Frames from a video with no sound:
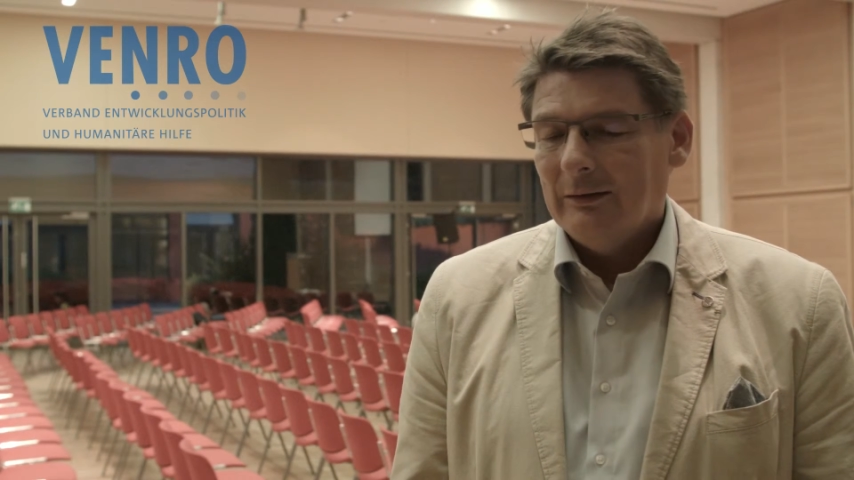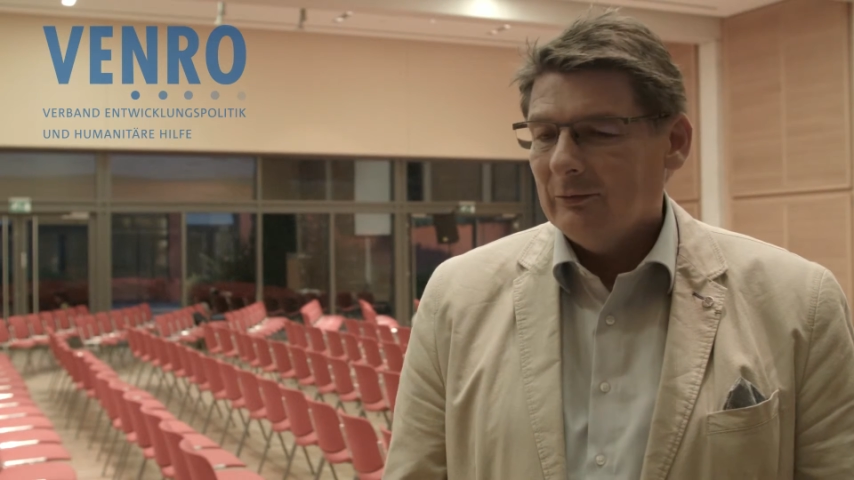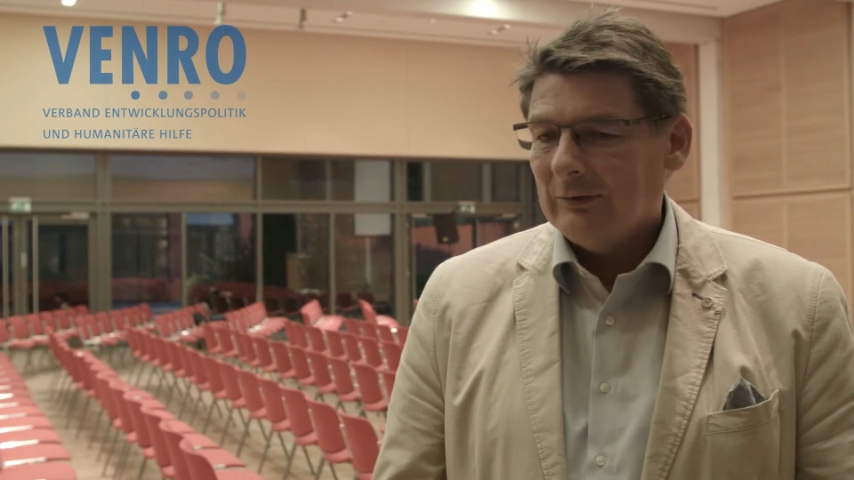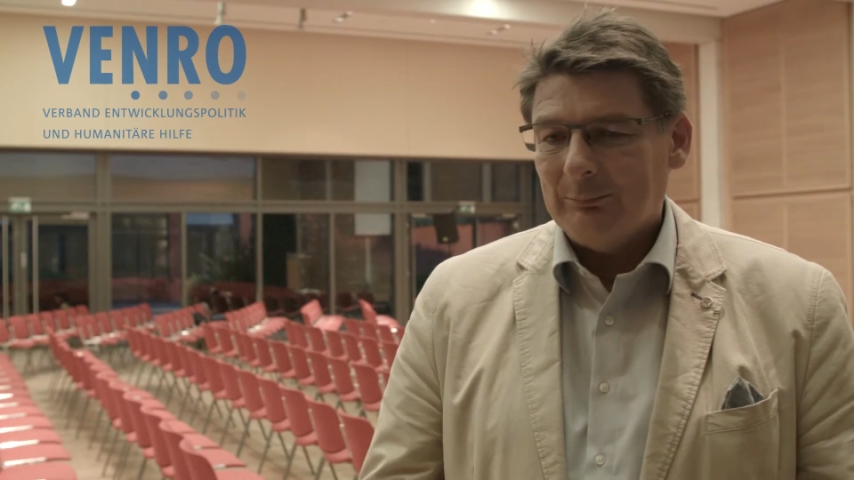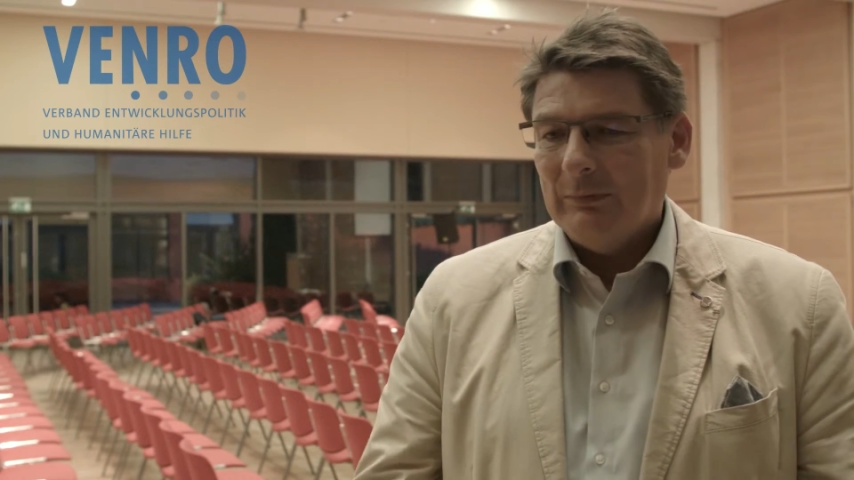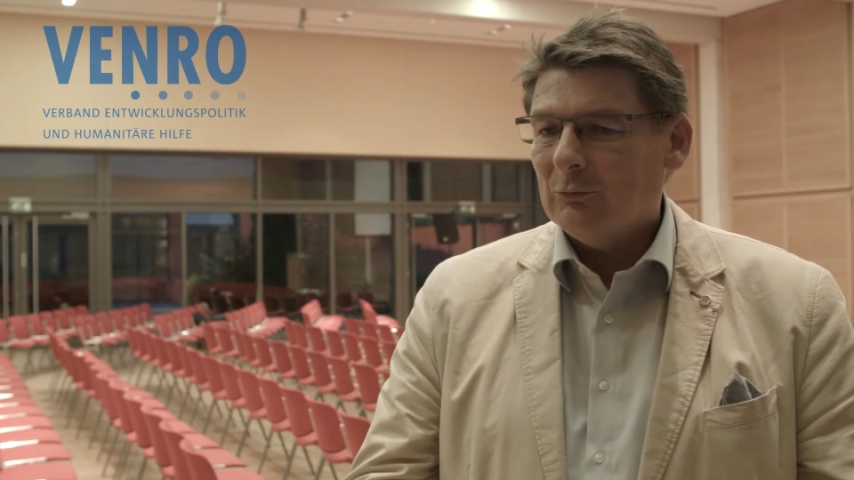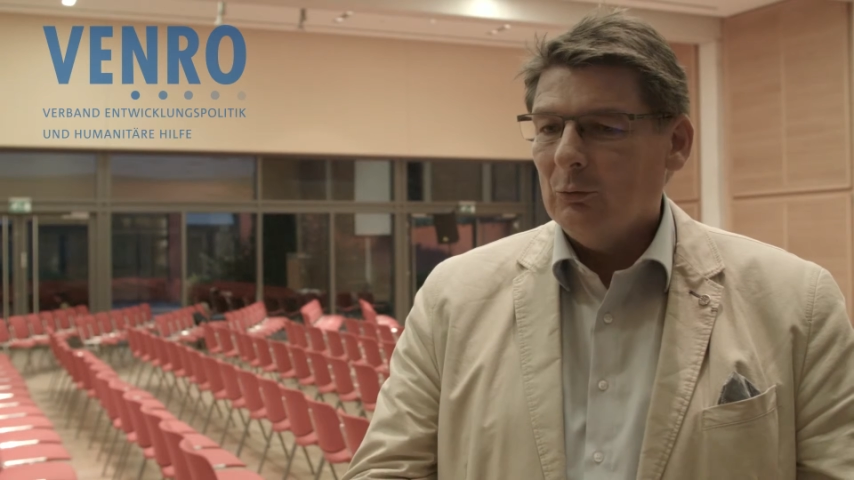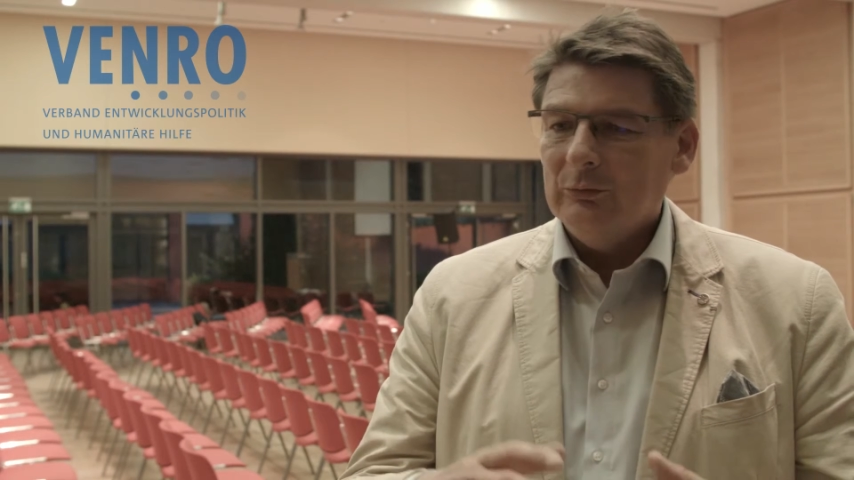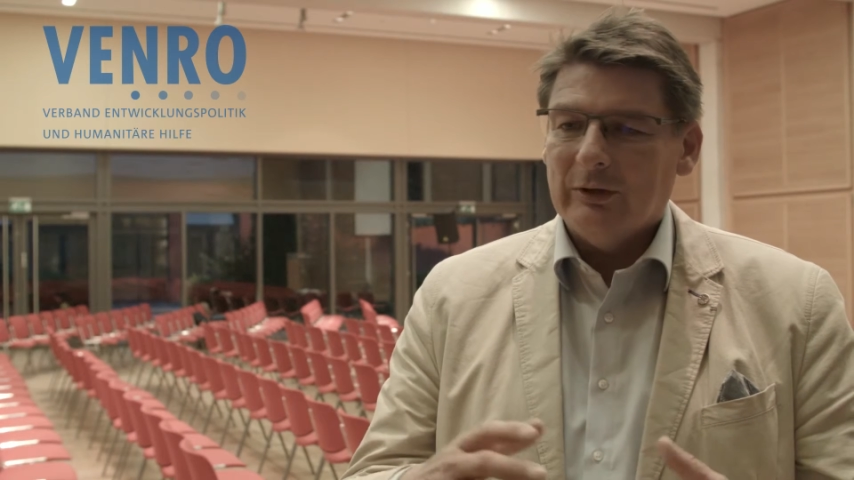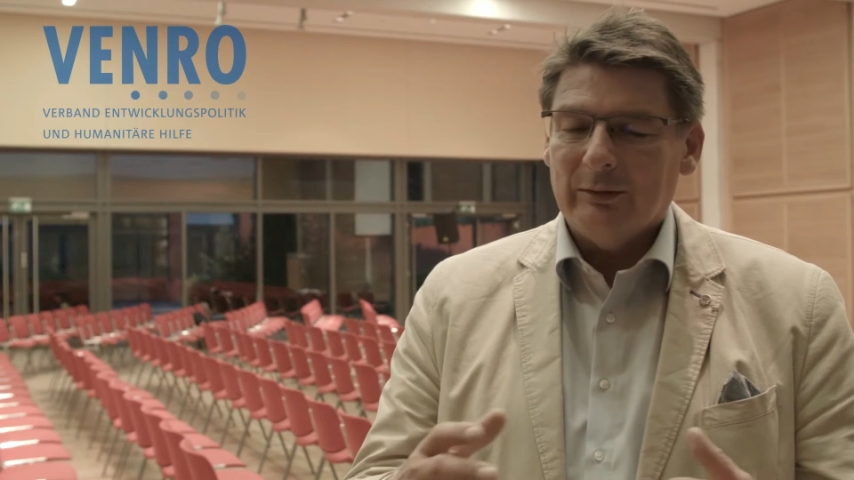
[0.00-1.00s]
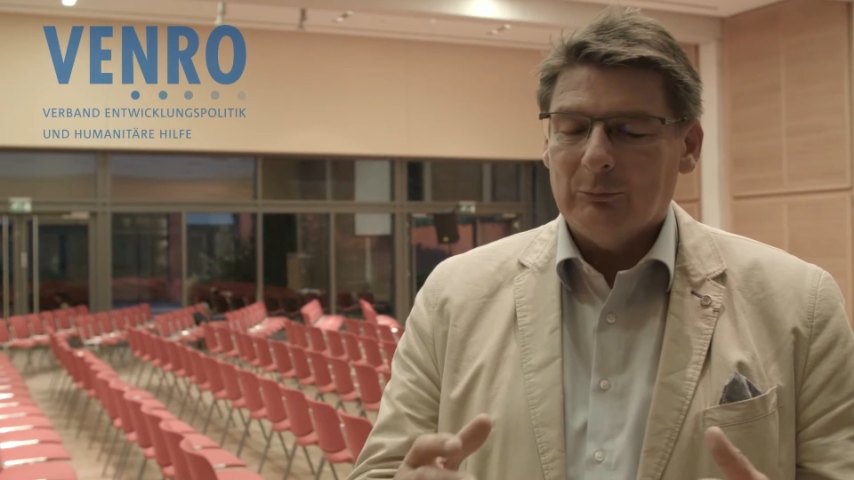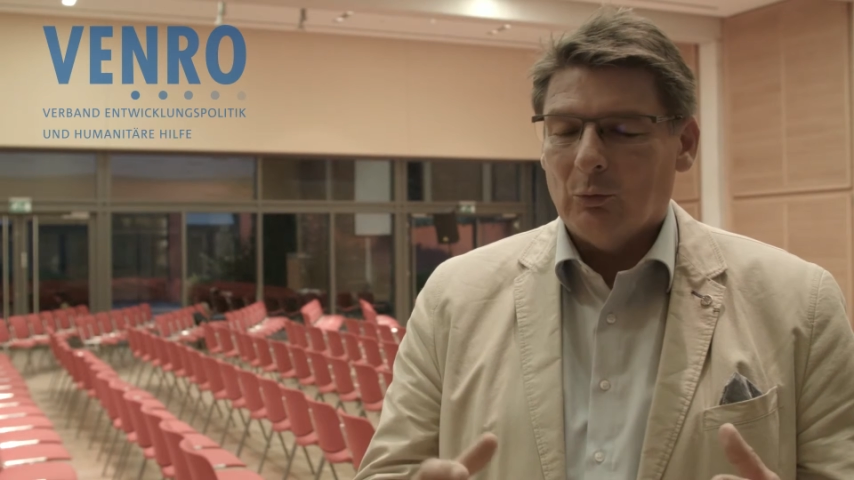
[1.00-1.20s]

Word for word: Ich sage mal so unter dem